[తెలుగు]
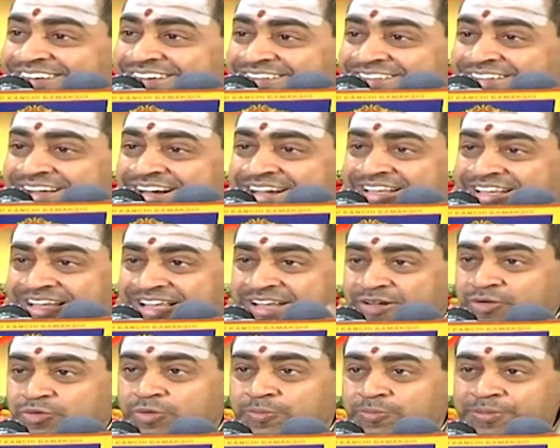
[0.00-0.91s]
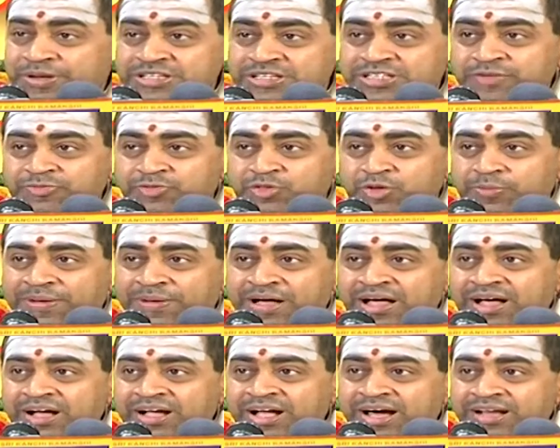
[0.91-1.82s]
ఎందుకంటే ఉపనిషత్తు
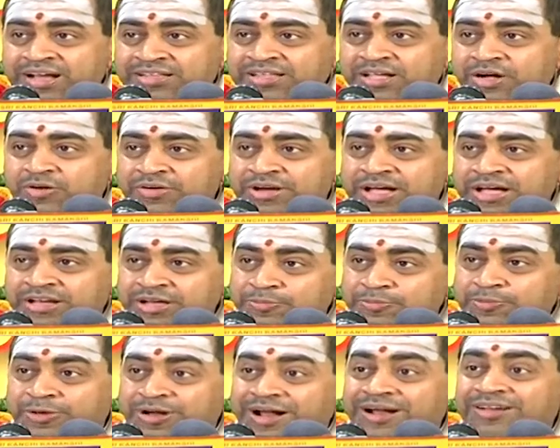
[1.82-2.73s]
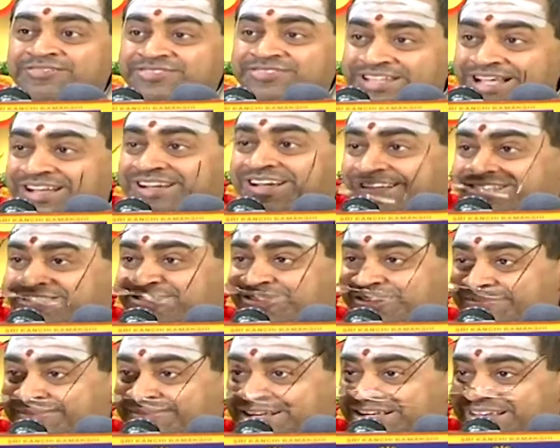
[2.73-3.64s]
బాగా అర్థం అవడానికి పురాణం
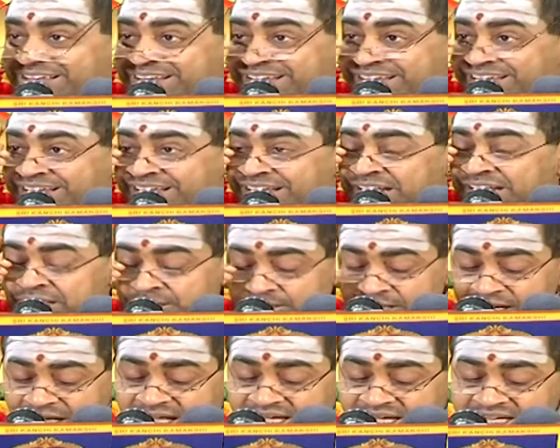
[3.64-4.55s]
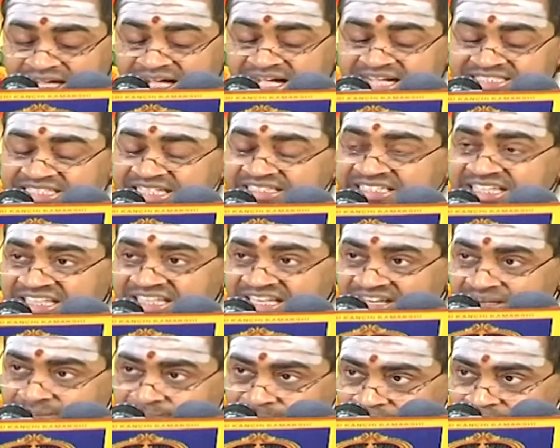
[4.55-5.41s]
సహకరిస్తుంది మనకి ఆకాశ శరీరం